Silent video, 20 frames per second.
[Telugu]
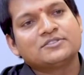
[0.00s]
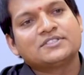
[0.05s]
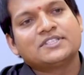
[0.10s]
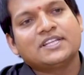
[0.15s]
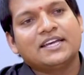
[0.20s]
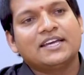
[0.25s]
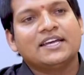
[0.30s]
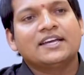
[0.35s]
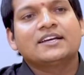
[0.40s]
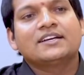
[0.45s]

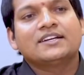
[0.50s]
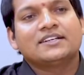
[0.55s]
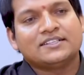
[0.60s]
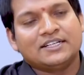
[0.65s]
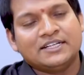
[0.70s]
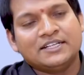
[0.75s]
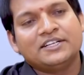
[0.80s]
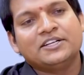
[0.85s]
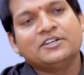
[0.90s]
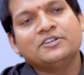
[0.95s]
చూస్తే
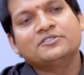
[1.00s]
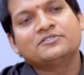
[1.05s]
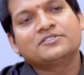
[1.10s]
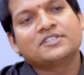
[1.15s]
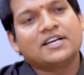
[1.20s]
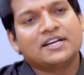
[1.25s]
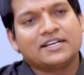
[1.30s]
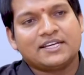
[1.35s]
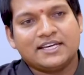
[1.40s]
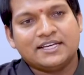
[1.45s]

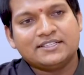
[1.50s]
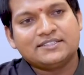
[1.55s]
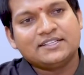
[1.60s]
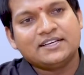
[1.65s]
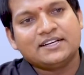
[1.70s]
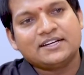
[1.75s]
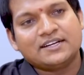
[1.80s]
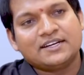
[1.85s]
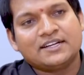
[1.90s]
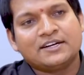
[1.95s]
కంటిన్యూస్గా
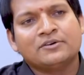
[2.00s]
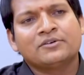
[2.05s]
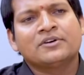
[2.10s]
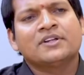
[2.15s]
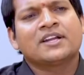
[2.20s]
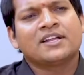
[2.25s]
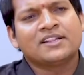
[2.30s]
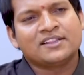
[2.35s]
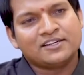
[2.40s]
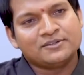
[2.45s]
కేసీఆర్ గారే
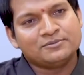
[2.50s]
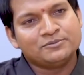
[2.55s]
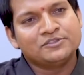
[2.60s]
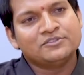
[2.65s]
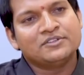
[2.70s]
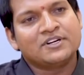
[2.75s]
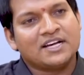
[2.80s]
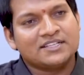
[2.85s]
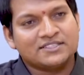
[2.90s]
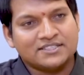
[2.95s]
ఉన్నారు
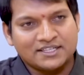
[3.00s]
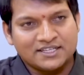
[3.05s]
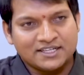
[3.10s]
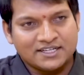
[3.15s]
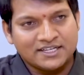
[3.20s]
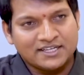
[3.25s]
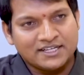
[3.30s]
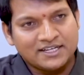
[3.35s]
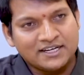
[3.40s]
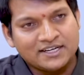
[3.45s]
అంతకుముందు రాజశేఖర
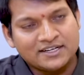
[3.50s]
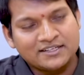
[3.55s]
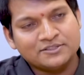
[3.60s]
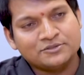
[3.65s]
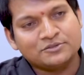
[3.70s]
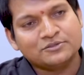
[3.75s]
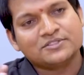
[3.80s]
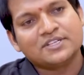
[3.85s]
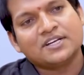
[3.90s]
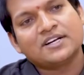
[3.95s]
రెడ్డి గారిని
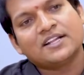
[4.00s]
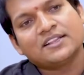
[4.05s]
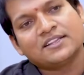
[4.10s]
చూశారు